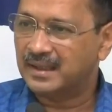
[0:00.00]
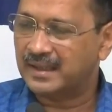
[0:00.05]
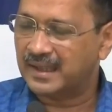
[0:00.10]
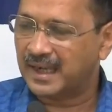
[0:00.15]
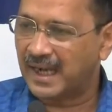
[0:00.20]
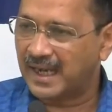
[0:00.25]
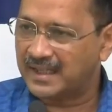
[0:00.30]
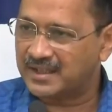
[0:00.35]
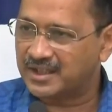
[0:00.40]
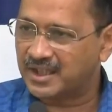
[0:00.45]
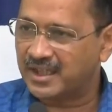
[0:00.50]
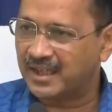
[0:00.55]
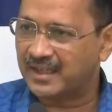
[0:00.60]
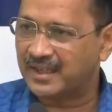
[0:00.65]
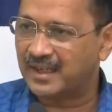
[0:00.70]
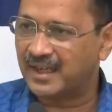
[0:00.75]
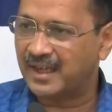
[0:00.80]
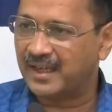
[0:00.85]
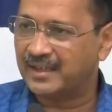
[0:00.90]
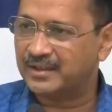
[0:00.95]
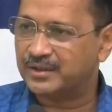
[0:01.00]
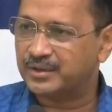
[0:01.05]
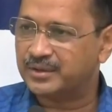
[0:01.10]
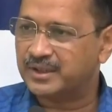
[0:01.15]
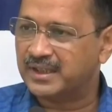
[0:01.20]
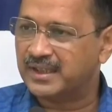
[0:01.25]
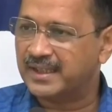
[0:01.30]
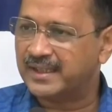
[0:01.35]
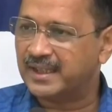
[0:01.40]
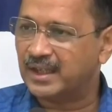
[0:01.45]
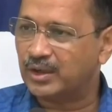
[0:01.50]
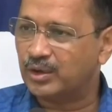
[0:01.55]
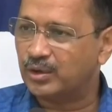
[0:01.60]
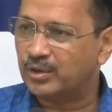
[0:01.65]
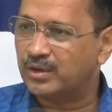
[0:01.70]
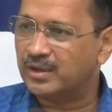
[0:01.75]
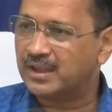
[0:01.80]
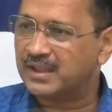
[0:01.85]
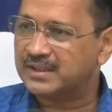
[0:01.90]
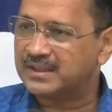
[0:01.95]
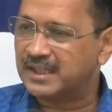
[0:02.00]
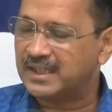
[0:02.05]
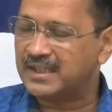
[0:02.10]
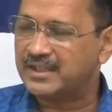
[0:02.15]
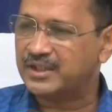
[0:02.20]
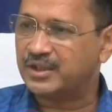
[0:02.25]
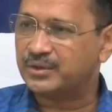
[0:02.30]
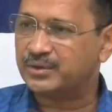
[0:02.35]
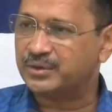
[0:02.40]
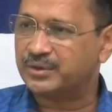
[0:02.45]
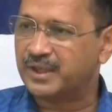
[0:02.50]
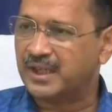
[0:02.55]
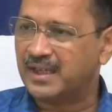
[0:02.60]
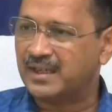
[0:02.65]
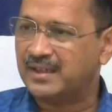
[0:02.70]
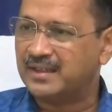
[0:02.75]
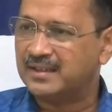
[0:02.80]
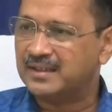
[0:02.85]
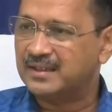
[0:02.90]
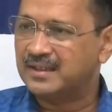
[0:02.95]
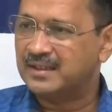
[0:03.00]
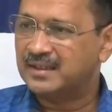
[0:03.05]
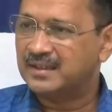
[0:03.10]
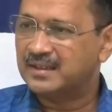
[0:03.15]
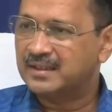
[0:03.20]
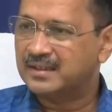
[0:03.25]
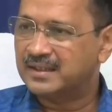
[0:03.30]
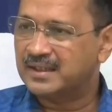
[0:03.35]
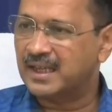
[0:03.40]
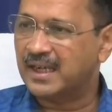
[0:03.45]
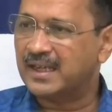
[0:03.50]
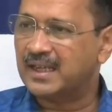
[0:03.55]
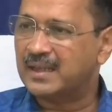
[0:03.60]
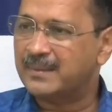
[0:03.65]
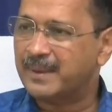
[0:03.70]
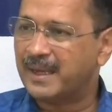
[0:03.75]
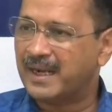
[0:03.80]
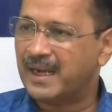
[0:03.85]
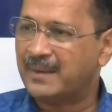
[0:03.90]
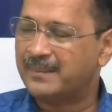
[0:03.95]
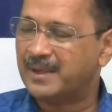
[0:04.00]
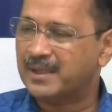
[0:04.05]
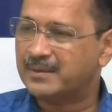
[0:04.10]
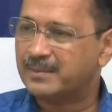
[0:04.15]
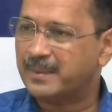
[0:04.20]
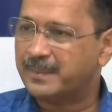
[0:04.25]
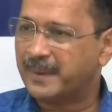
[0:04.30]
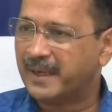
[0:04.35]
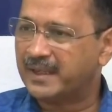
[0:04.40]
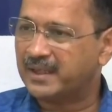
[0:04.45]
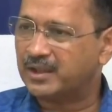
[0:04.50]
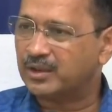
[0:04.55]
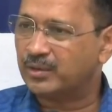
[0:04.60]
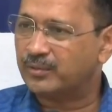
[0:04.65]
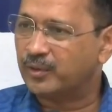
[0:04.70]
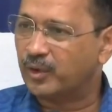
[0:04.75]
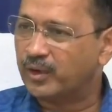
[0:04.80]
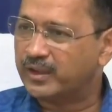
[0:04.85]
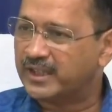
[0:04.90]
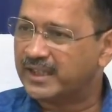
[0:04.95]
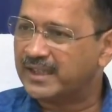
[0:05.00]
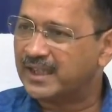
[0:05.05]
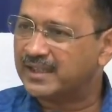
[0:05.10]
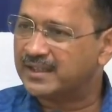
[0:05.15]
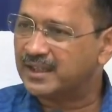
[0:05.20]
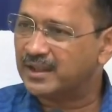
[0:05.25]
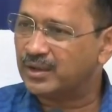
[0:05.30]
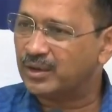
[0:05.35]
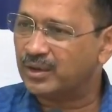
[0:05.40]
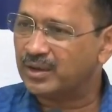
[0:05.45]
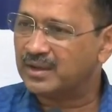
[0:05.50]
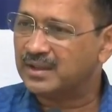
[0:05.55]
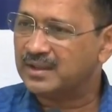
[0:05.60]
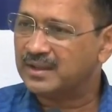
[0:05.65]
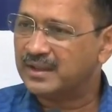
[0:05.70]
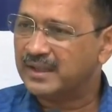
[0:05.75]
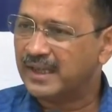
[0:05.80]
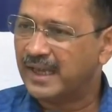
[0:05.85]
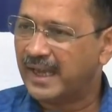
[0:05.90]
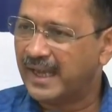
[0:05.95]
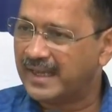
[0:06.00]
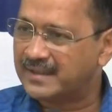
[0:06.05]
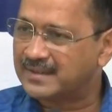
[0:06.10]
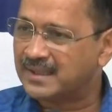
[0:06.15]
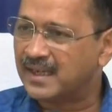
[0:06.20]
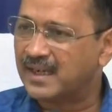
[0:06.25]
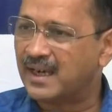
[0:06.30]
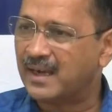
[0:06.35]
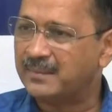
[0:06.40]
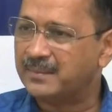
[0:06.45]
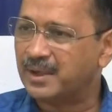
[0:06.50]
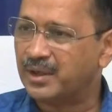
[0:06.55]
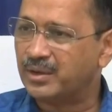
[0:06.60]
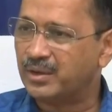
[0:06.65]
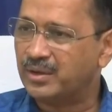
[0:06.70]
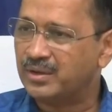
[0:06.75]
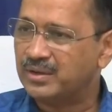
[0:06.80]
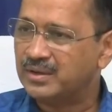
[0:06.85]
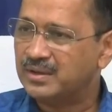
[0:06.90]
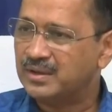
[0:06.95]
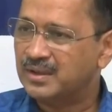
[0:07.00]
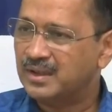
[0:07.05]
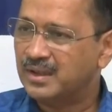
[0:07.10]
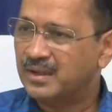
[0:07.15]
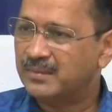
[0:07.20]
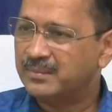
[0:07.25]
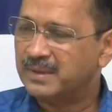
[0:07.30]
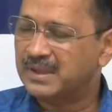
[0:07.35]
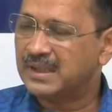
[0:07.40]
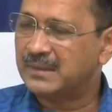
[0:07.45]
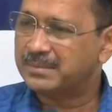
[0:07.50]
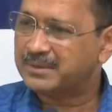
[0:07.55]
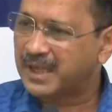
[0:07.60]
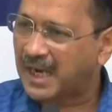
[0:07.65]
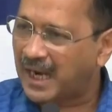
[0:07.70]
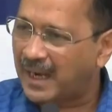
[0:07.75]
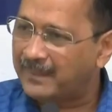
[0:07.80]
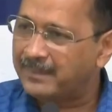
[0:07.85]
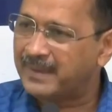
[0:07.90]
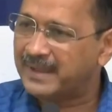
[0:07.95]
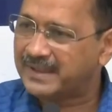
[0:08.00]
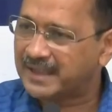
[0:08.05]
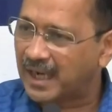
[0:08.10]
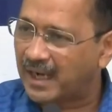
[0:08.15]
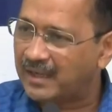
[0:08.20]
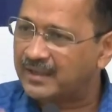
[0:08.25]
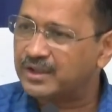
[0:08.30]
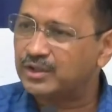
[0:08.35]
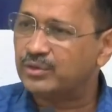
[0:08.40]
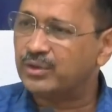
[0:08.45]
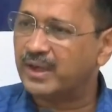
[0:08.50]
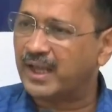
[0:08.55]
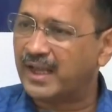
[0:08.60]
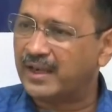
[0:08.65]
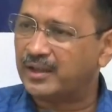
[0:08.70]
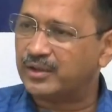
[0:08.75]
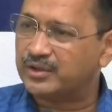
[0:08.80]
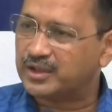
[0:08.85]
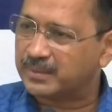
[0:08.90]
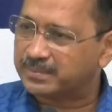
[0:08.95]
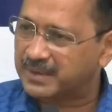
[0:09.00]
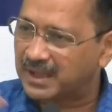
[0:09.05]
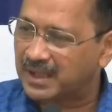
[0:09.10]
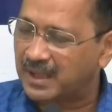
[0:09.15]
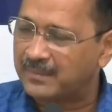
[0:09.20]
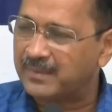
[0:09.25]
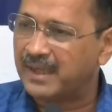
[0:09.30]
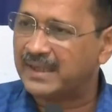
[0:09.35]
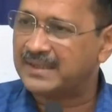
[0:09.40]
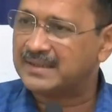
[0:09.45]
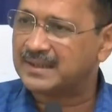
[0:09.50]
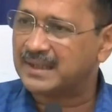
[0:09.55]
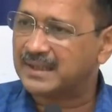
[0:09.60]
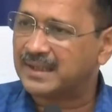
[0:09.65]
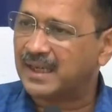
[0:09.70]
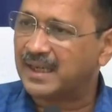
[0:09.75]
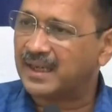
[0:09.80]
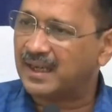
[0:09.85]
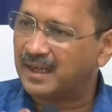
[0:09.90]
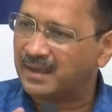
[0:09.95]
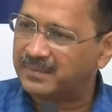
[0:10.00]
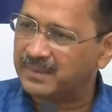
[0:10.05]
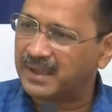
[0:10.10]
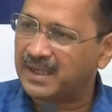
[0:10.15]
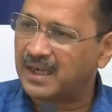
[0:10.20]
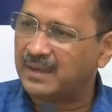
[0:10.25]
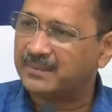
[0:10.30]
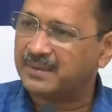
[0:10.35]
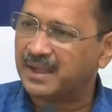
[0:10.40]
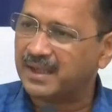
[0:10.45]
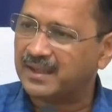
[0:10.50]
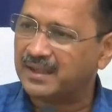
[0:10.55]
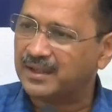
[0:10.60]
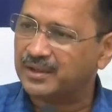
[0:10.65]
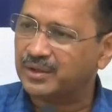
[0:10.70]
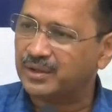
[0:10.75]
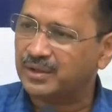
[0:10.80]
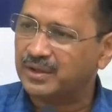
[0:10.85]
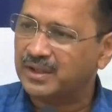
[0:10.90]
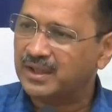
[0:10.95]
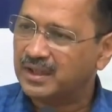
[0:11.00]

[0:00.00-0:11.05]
राज करना है तो दिल्ली के लोगों का दिल जीतो ना कि अगली बार आम आदमी पार्टी को वोट ही ना दें लोग ऐसा काम करो मतलब काम में टांग क्यों उड़ा रहे हो जब तक हमारी सरकार है हमें काम करने दो